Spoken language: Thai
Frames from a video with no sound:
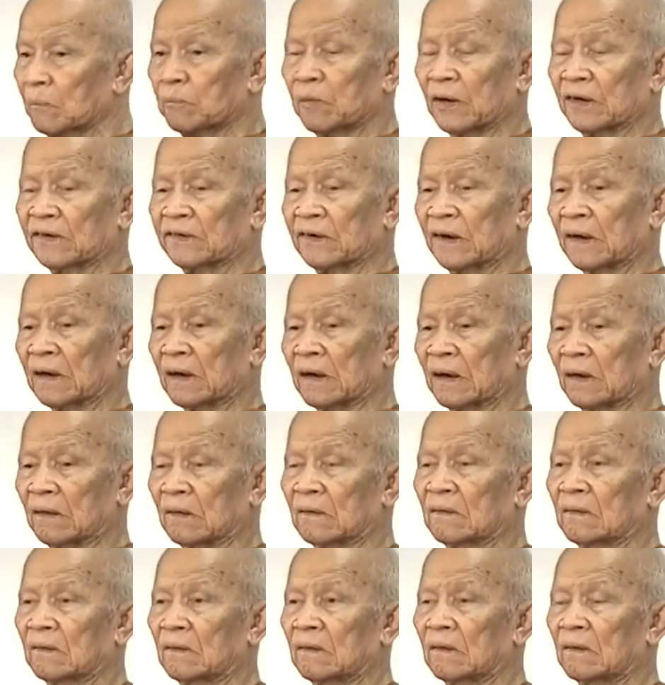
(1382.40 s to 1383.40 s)
ยเปอร์เซ็นต์แล้ว
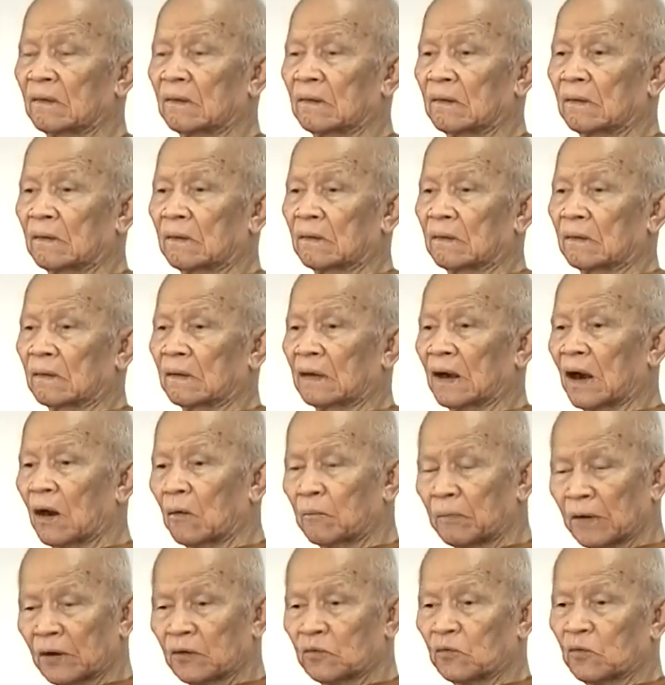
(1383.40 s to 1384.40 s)
เรา
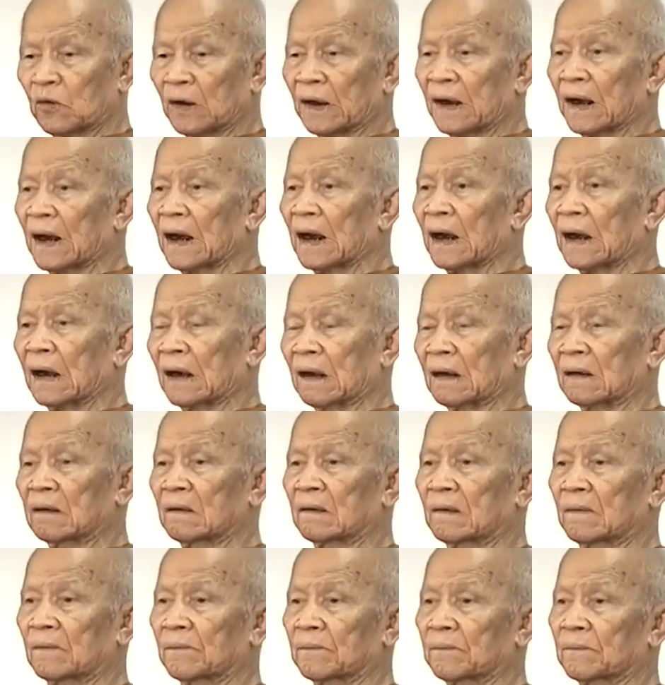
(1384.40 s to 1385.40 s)
เป็นหัวหน้า
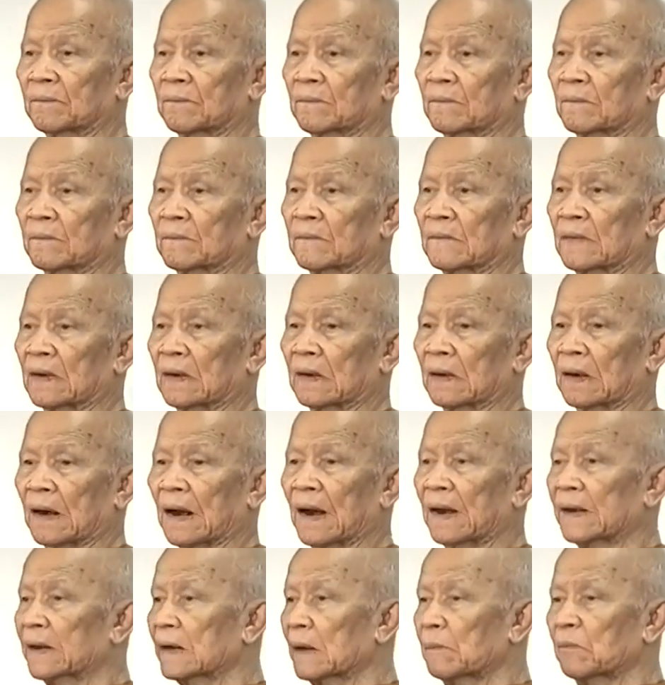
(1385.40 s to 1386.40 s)
ใค
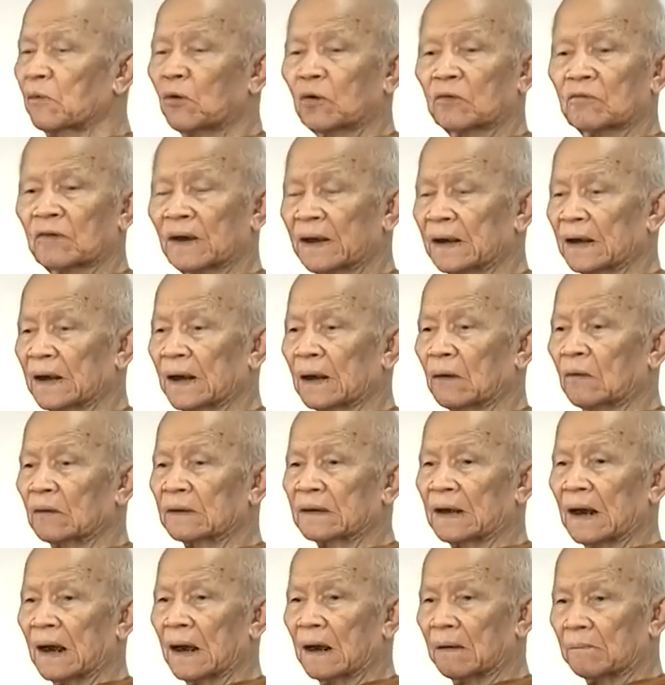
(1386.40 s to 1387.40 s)
รจะพูดว่าอย่างไรก็
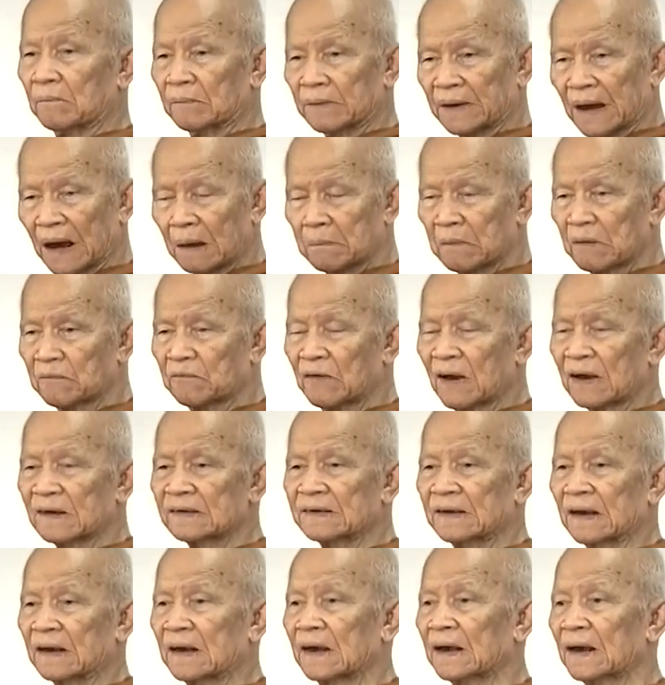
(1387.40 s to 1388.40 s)
ตาม อย่าไปฟัง
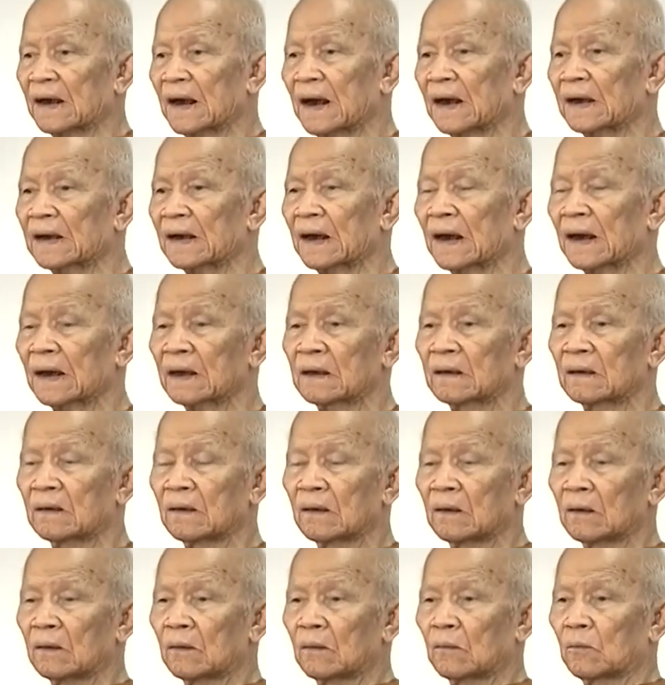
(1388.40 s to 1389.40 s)
เสียงง่ายๆนะ
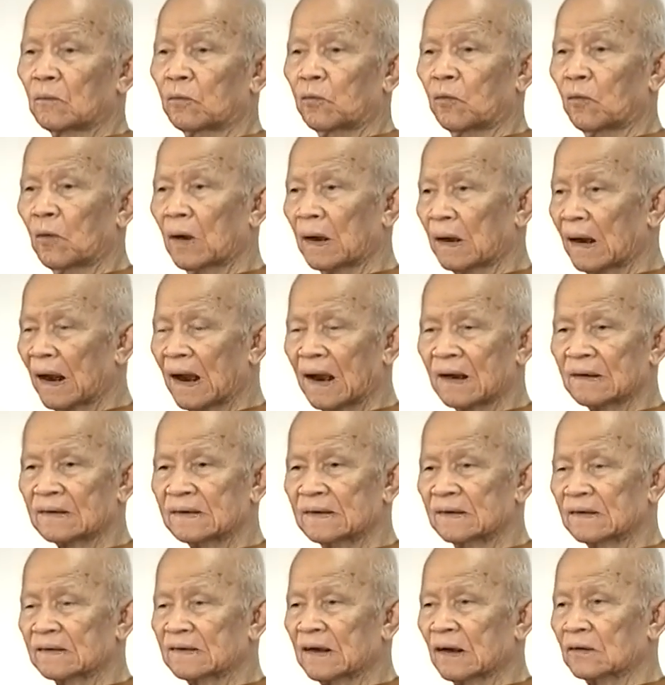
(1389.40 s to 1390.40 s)
พวกข้า
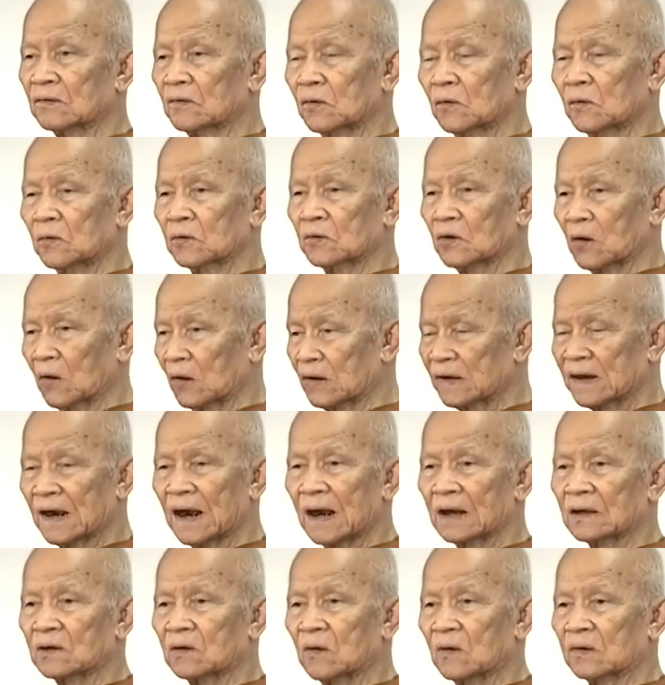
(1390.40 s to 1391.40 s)
ศึกศัตรูต่อ
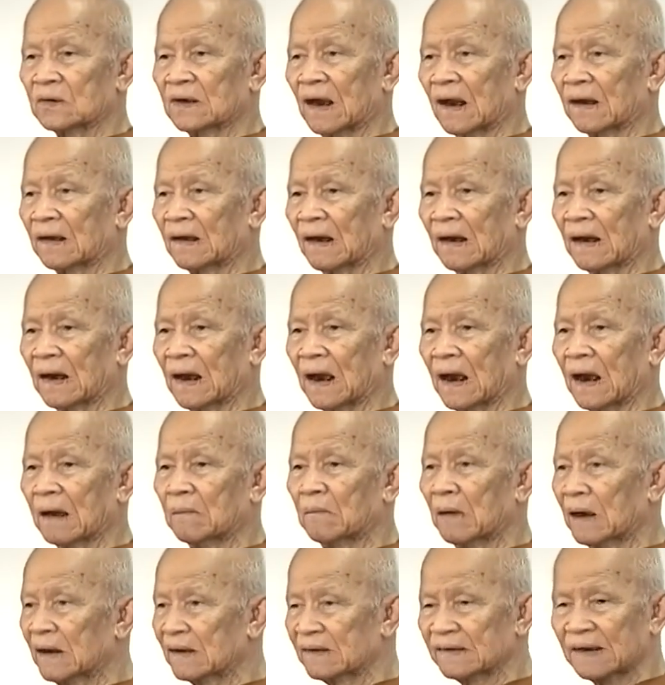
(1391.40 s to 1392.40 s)
ชาติต่อศาสนา
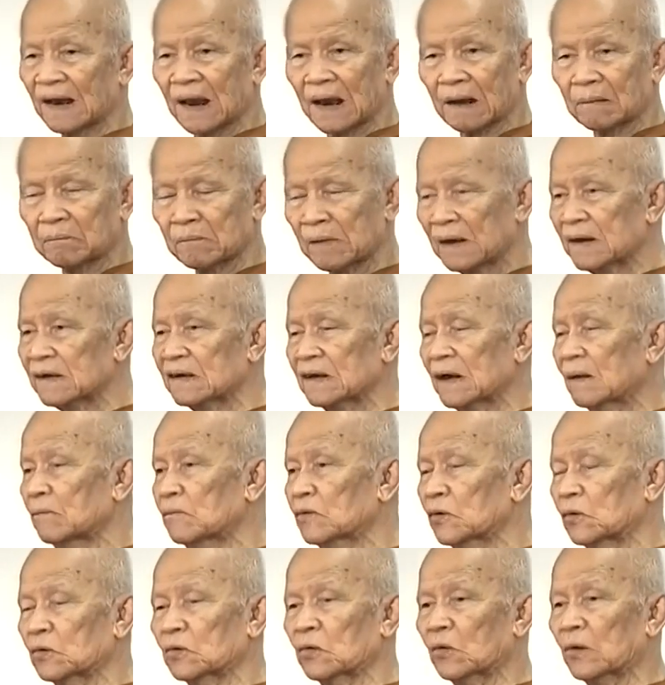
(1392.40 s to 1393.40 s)
มันแทรกมันซึม
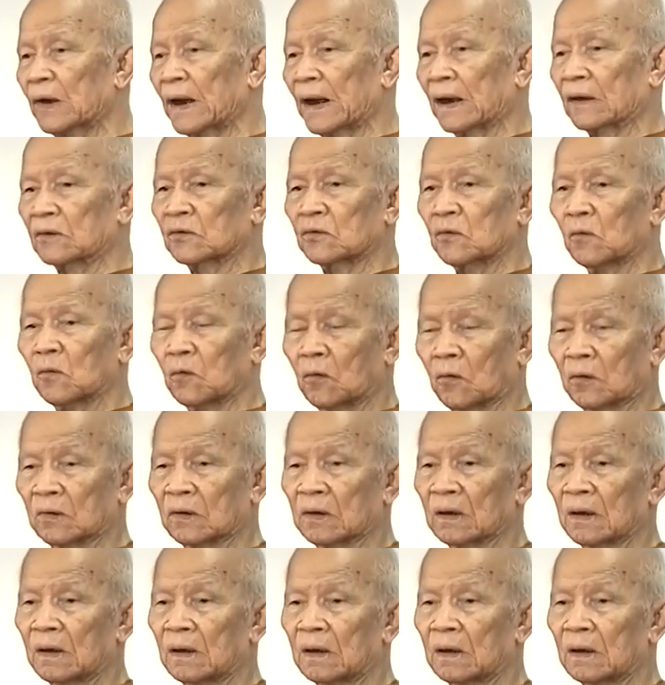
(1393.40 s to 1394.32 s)
อยู่ทุกแห่งทุกหน